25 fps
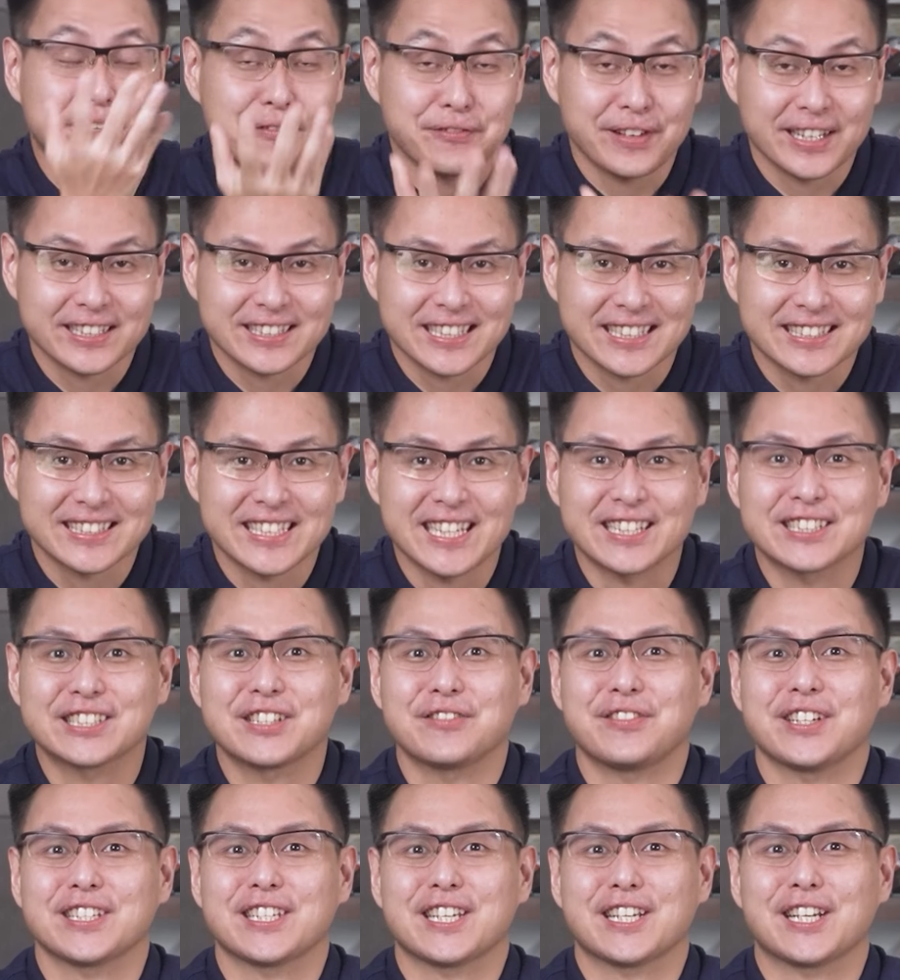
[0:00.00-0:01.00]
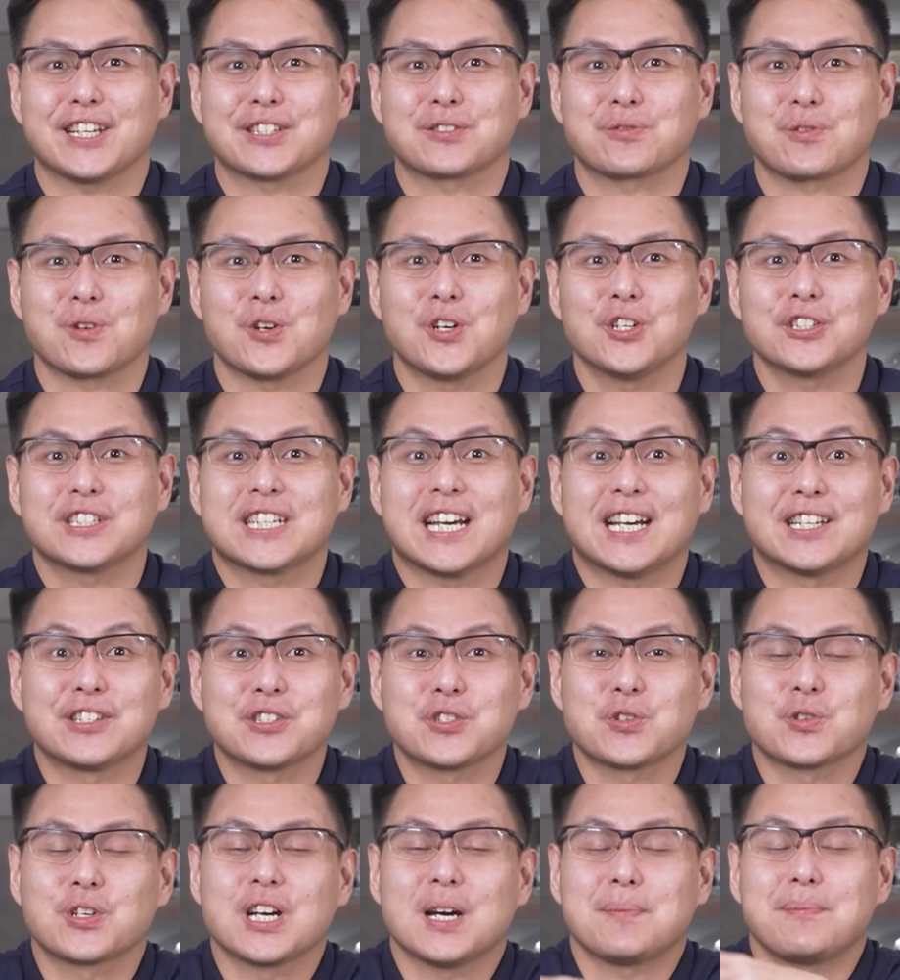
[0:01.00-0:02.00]
investasi yang sifatnya cash flow dan
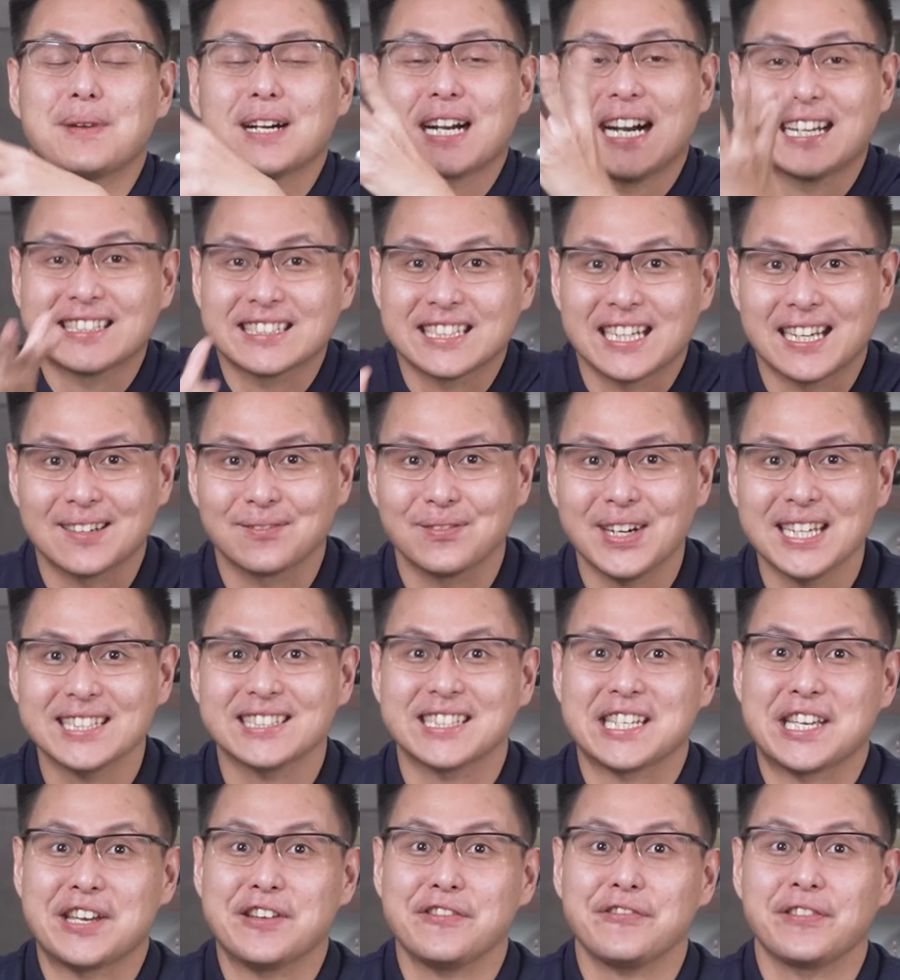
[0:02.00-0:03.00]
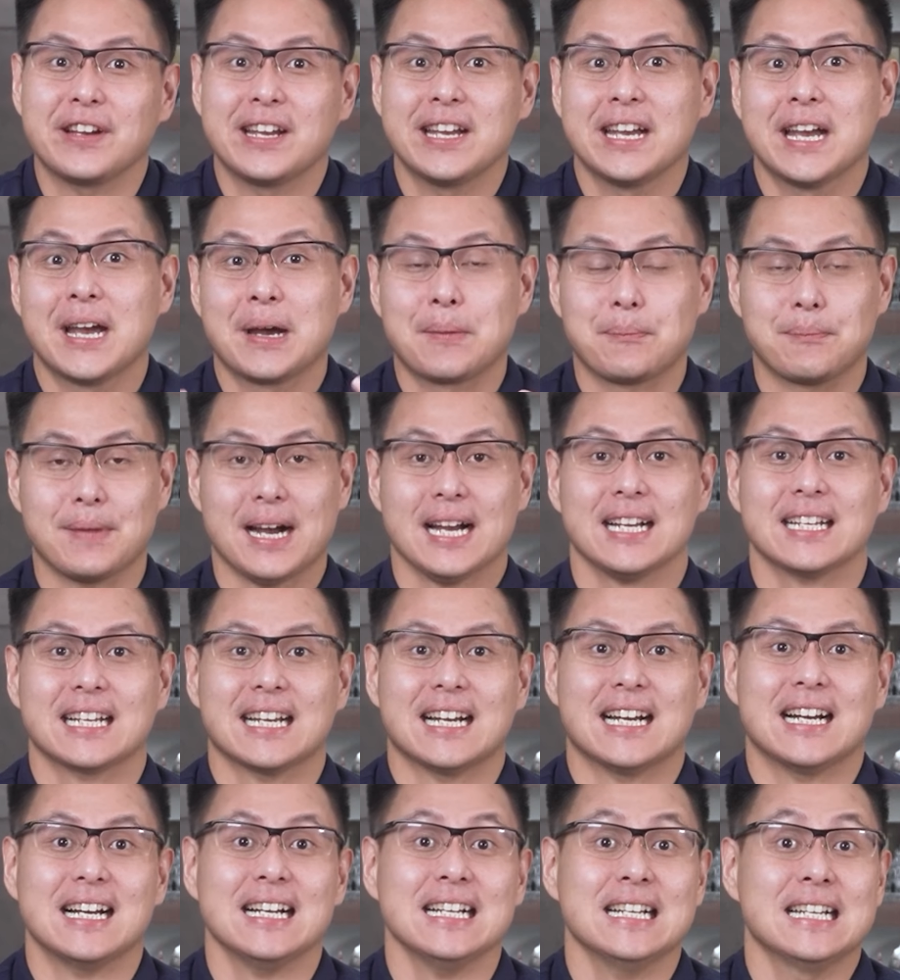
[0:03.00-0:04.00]
juga penghasilan pasif,
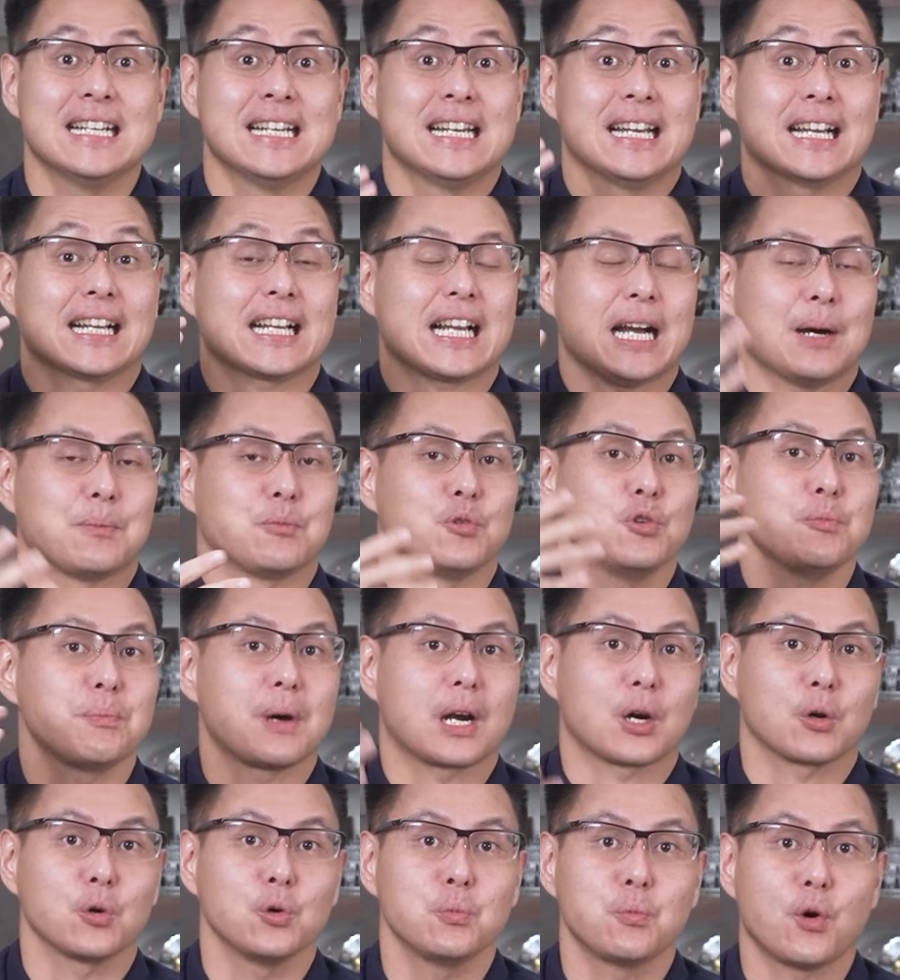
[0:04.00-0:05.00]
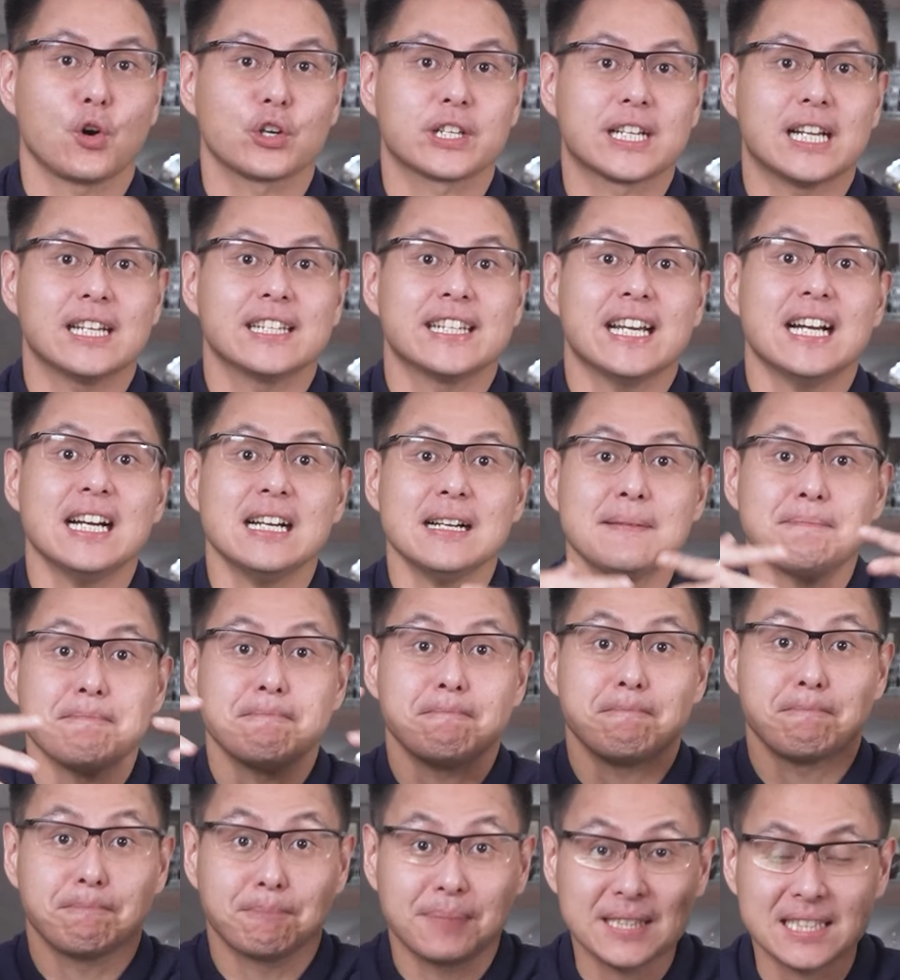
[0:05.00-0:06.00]
maka kamu perlu modal yang
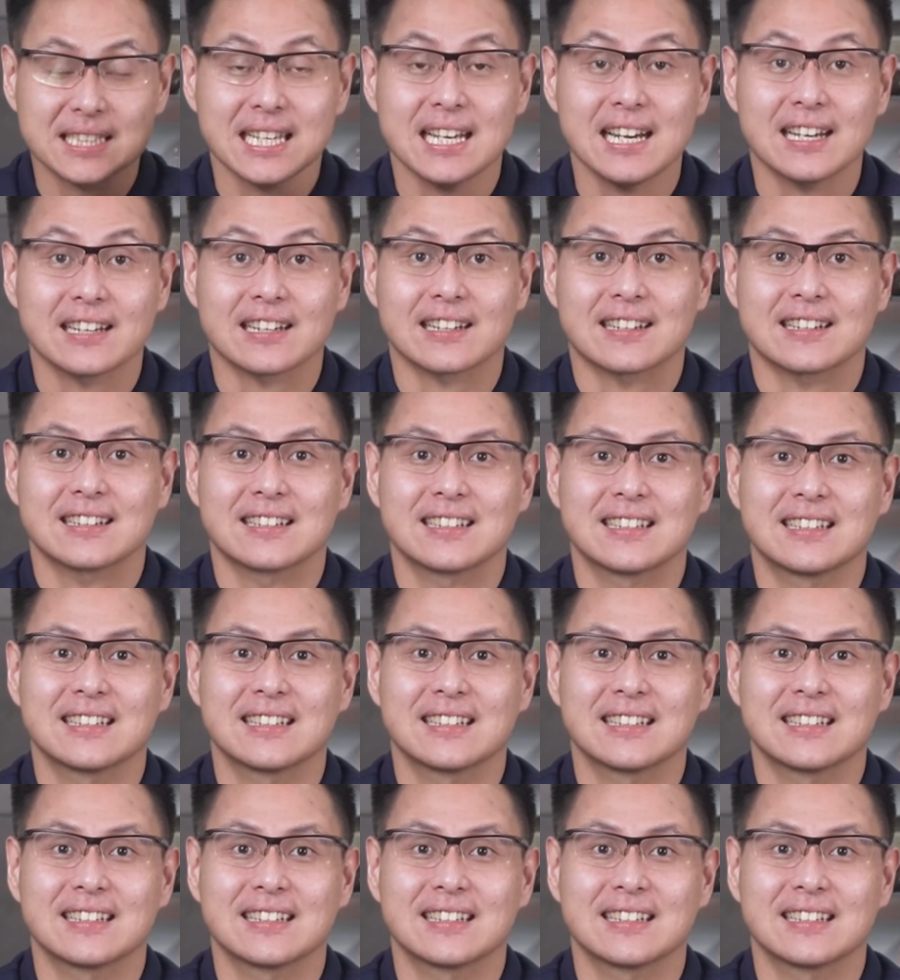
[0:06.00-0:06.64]
besar.